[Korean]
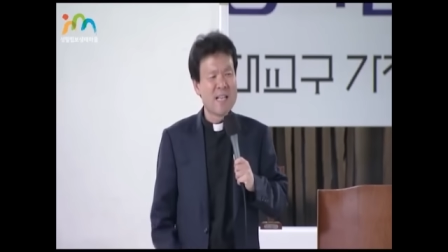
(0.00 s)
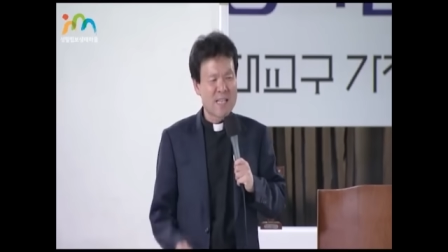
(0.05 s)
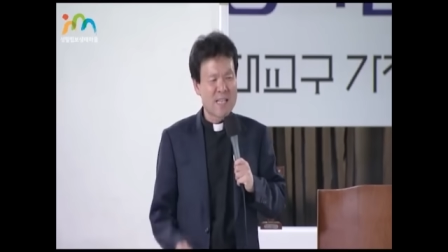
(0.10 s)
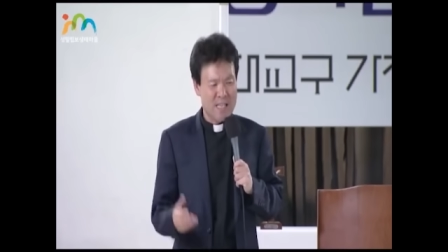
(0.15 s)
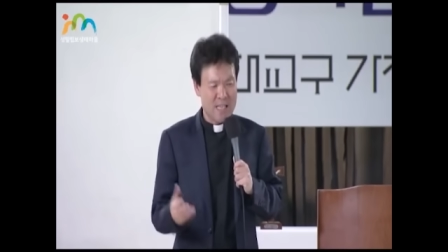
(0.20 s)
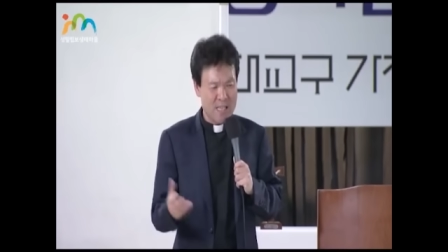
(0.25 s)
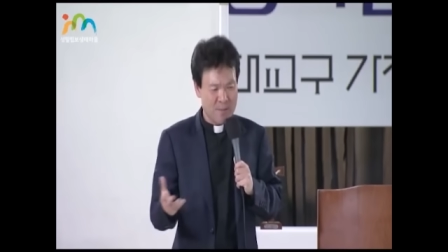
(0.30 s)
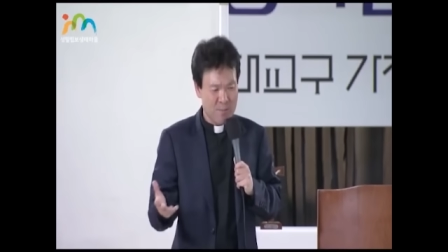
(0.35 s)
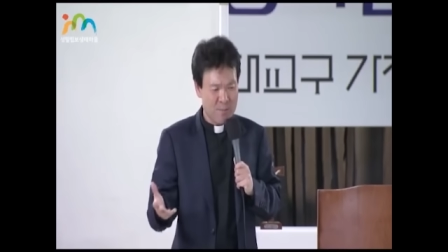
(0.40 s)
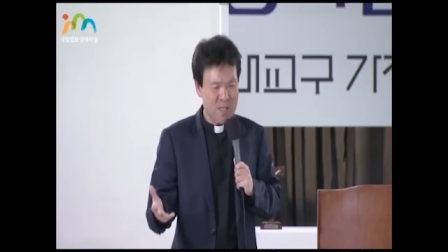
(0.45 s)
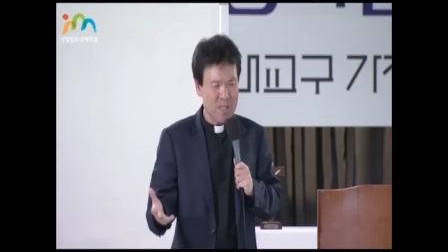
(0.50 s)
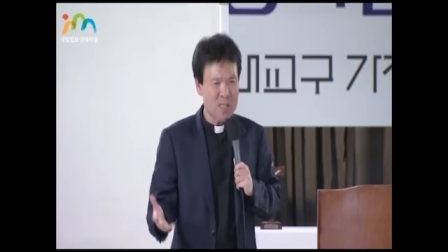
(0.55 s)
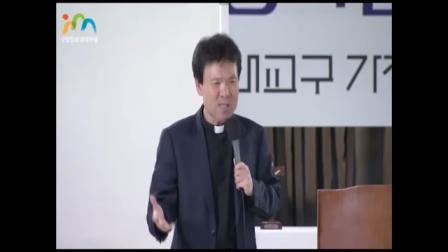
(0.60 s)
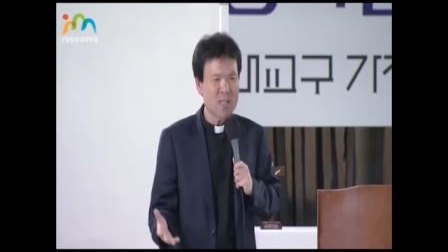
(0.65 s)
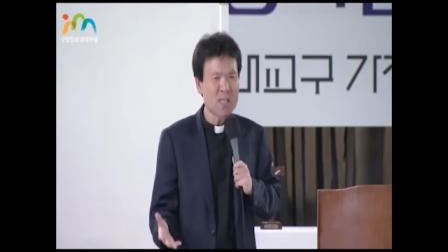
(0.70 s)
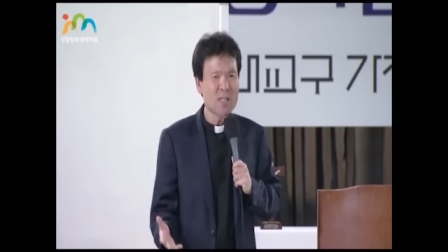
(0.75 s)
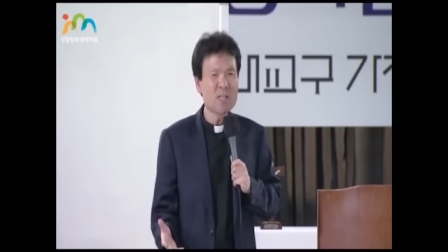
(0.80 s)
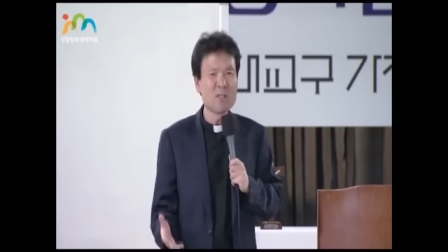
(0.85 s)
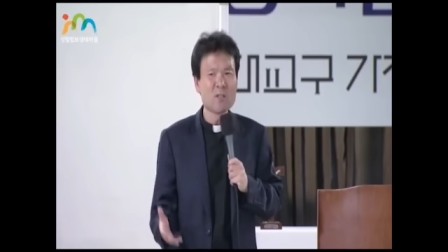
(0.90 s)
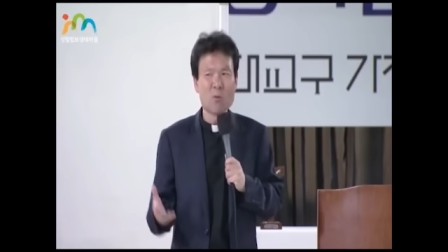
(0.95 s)
김
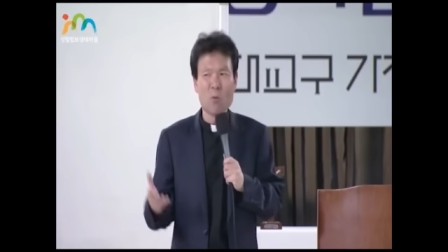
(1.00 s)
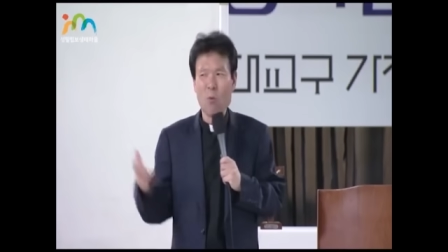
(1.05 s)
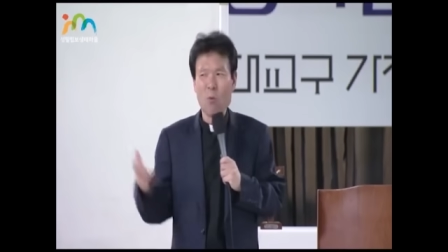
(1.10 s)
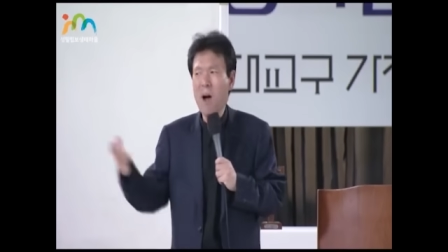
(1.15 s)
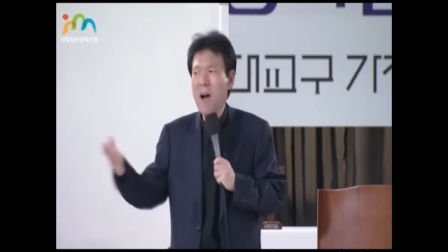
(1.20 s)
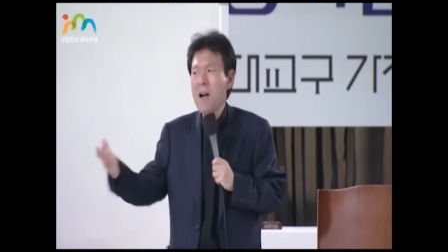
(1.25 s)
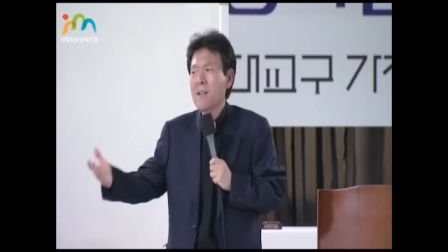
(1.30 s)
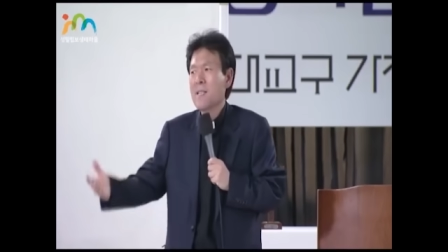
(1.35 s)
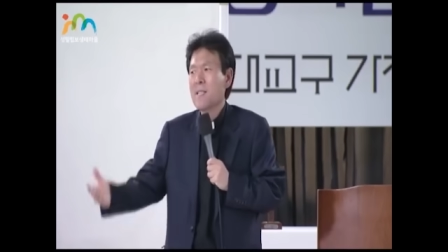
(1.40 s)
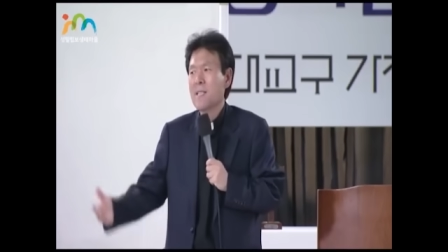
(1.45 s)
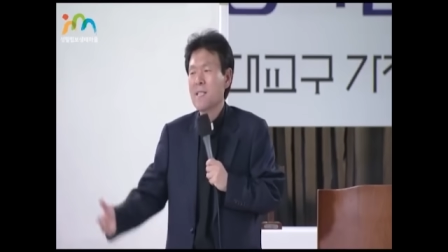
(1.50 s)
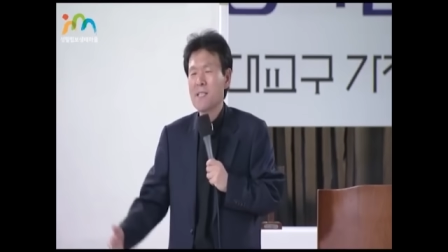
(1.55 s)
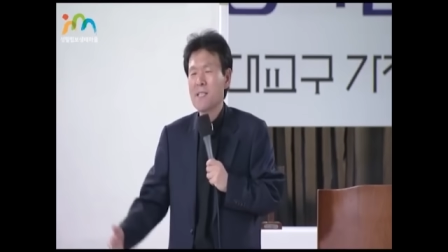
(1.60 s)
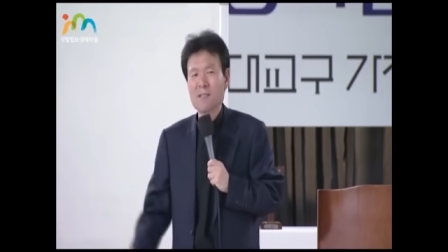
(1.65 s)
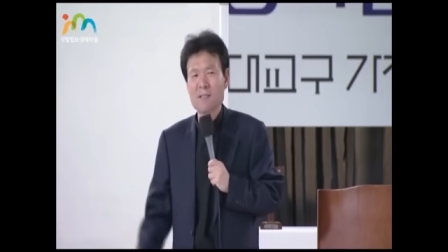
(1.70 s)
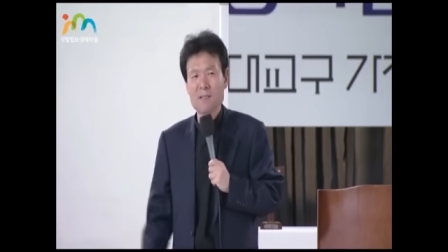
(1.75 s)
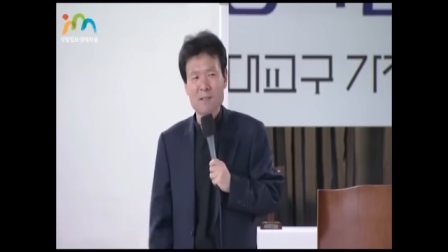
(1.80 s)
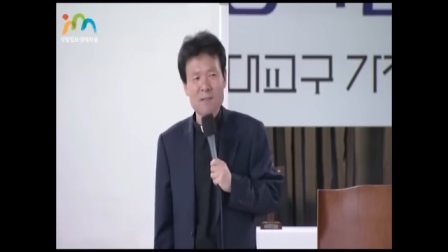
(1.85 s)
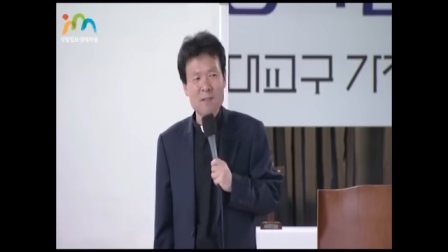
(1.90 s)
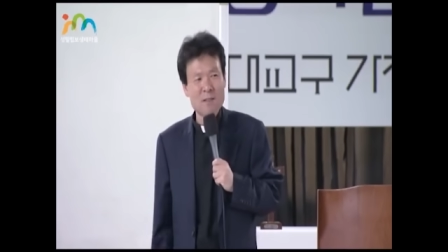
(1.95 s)
씨든 황
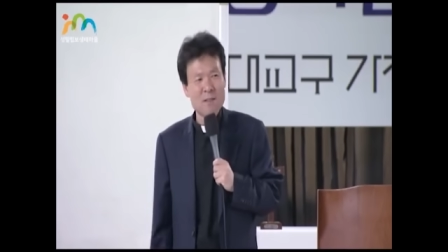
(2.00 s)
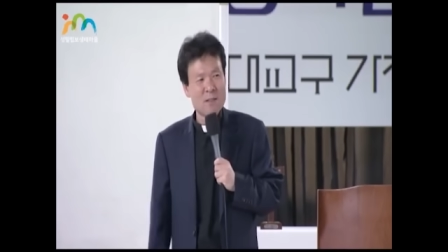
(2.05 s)
씨든